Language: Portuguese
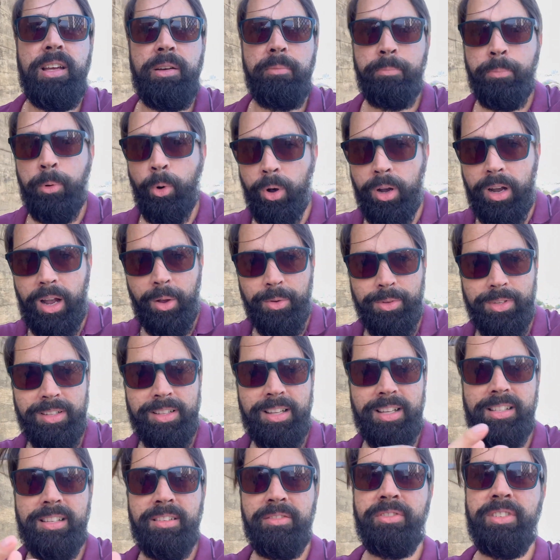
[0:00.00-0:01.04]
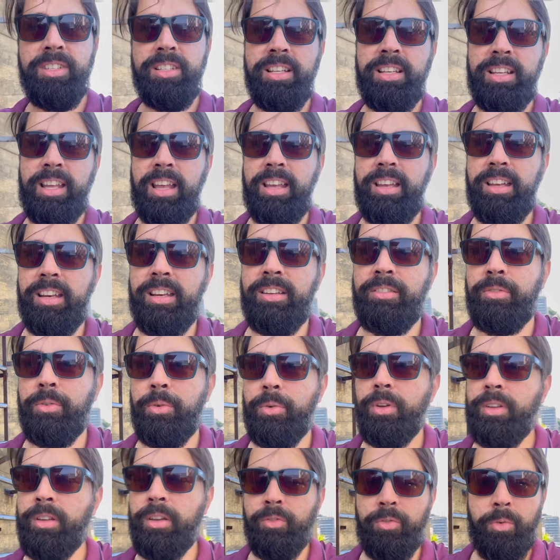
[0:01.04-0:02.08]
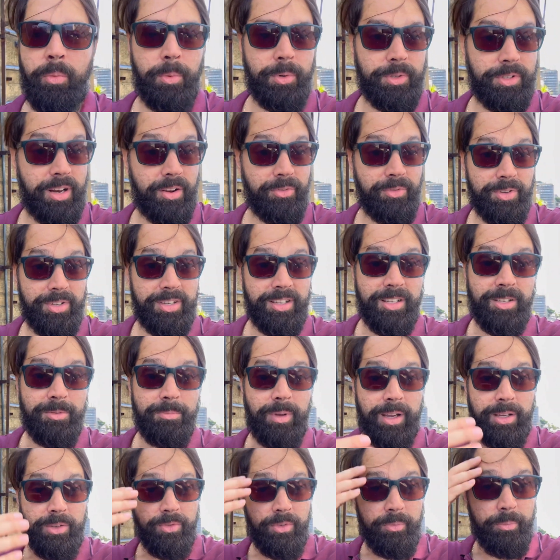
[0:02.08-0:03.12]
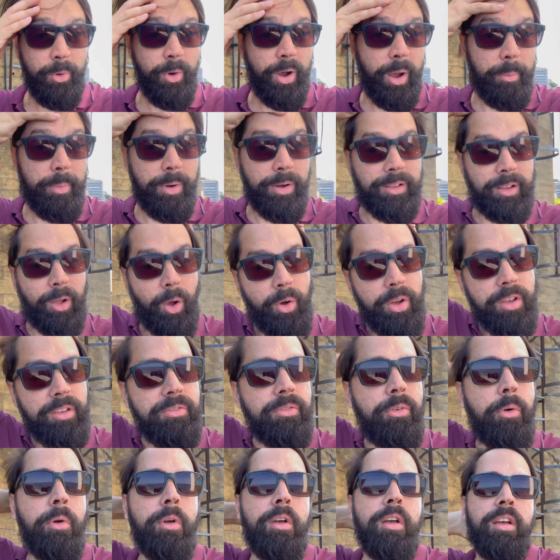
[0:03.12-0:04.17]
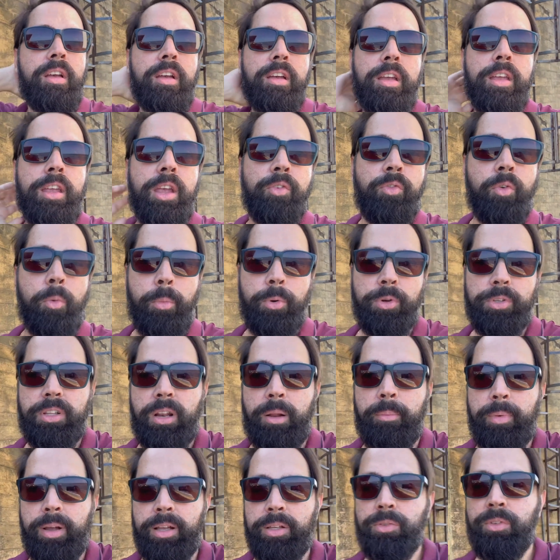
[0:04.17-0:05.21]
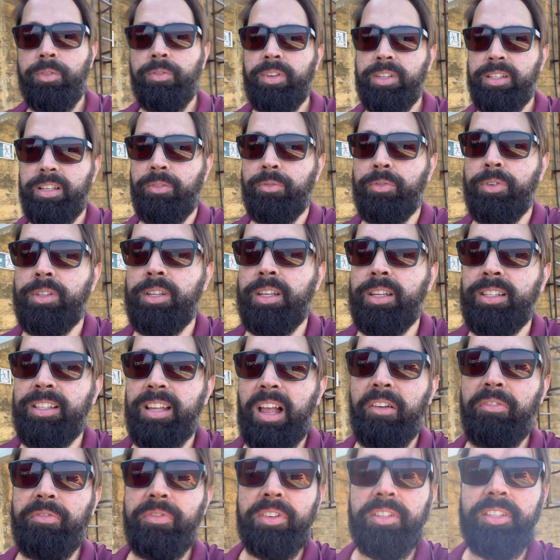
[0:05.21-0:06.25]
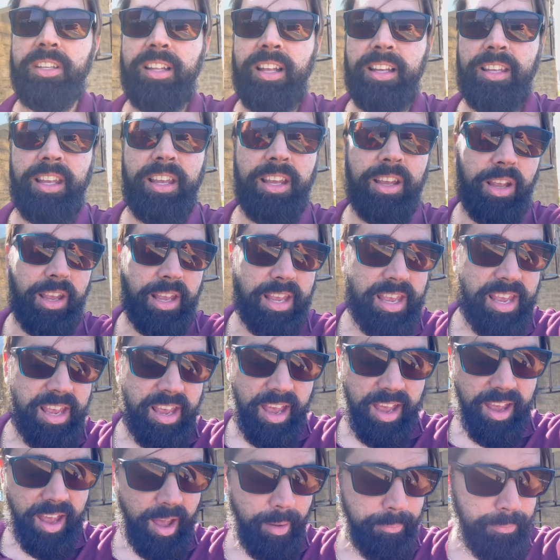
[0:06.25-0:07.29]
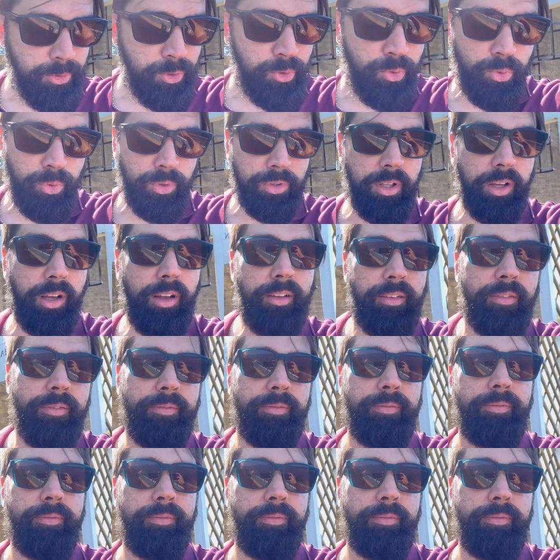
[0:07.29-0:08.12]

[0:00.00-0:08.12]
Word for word: por causa dessa vista que é incrível. E eu vou mostrar a vocês mais uma vez. meu cabelo tá horrível. Eu vou mostrar mais uma vez a vocês a vista daqui que é absurda.